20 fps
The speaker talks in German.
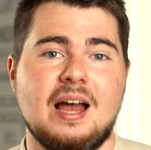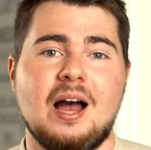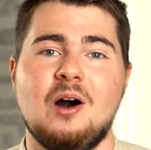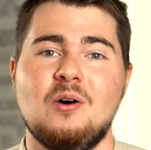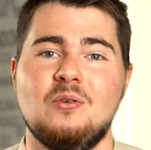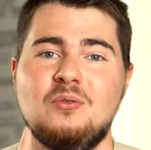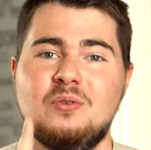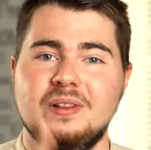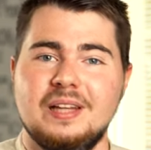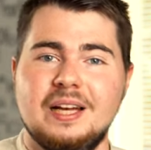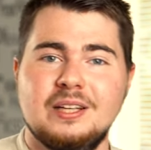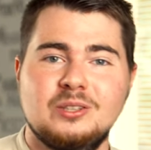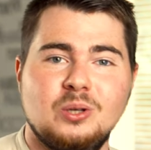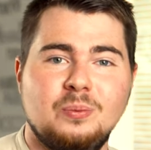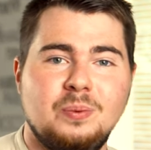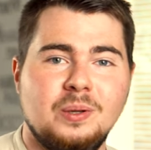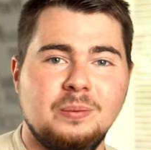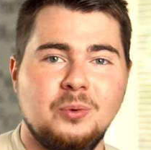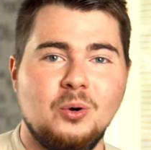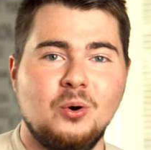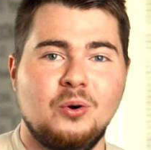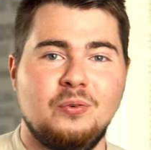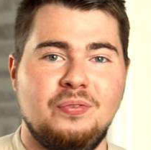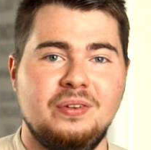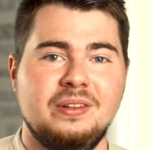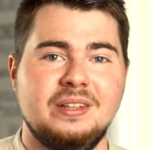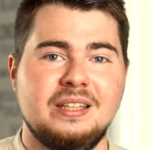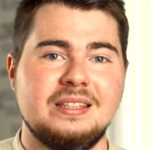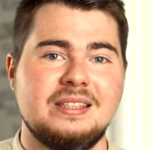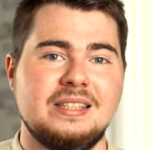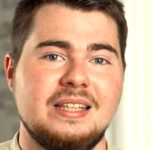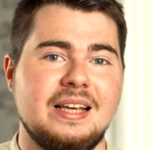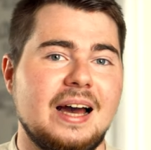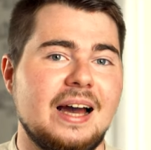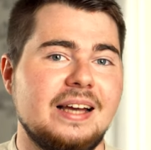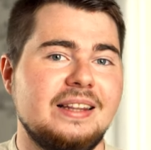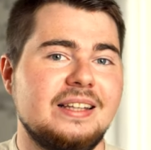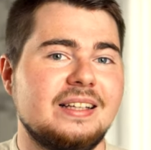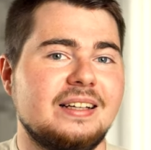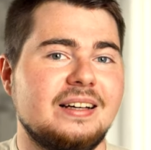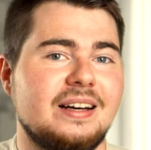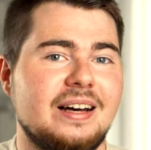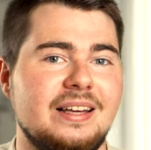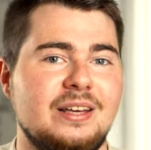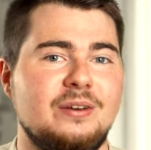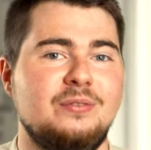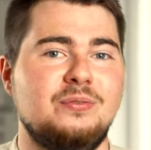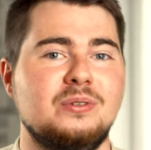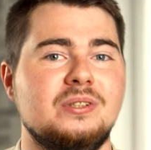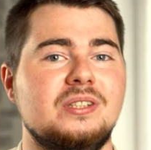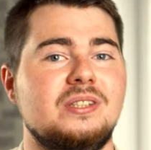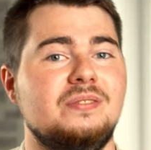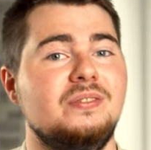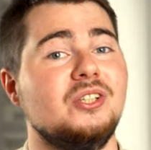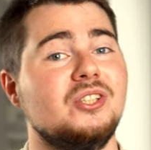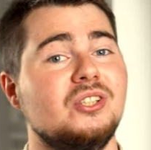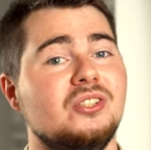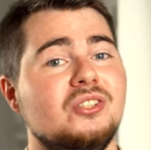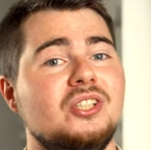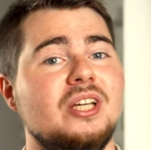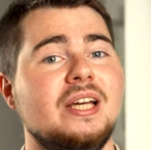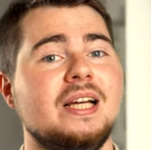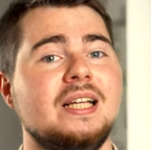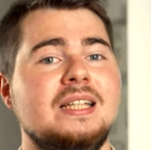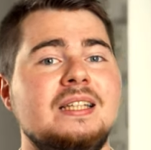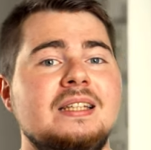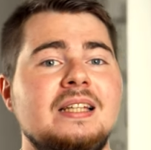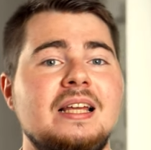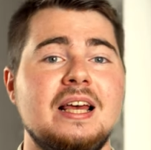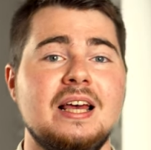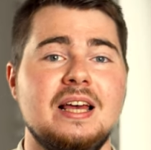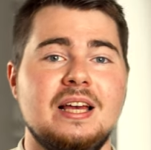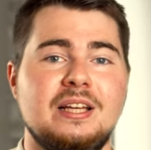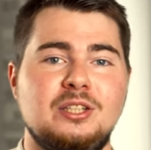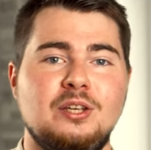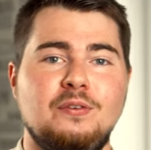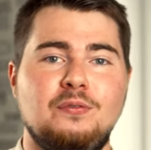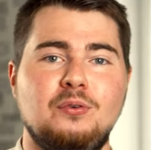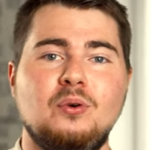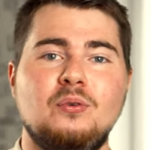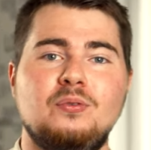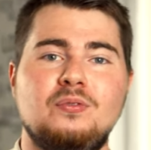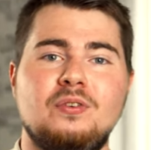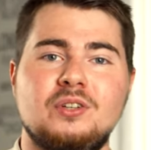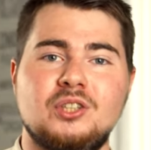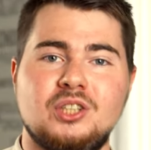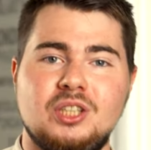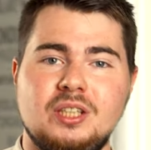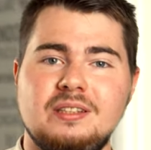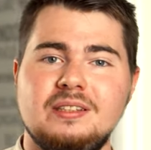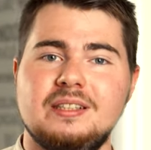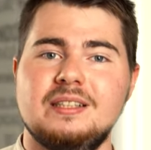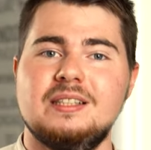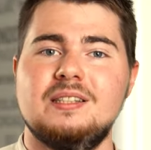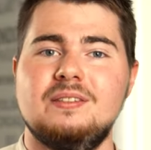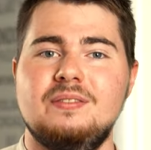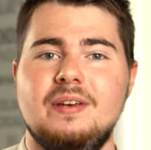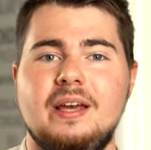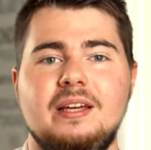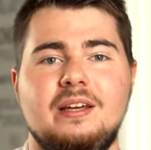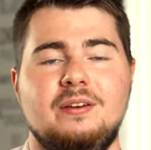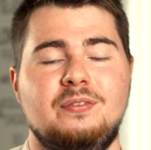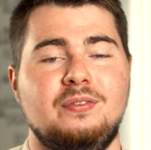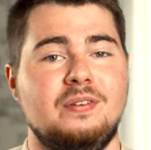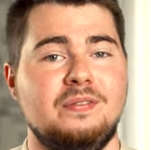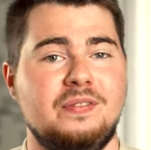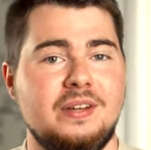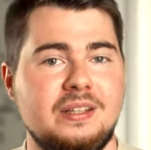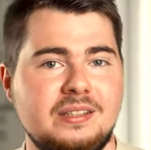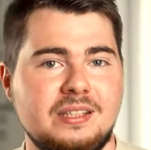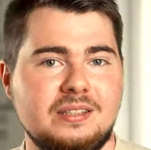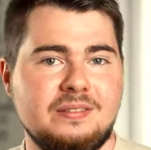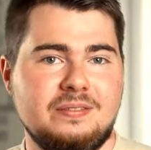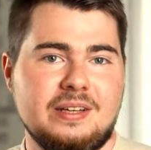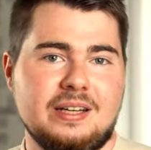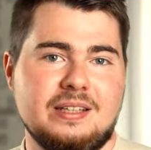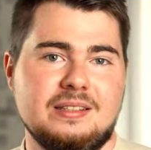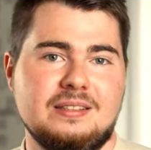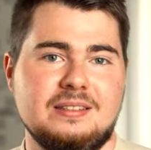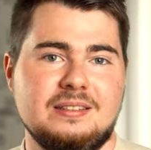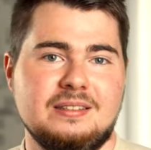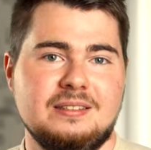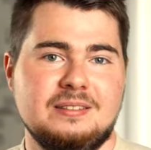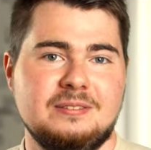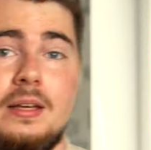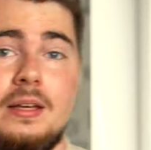Auf Glass Open Book finden Sie eine Reihe von Zwischenschichten, die für verschiedene Zwecke verwendet werden.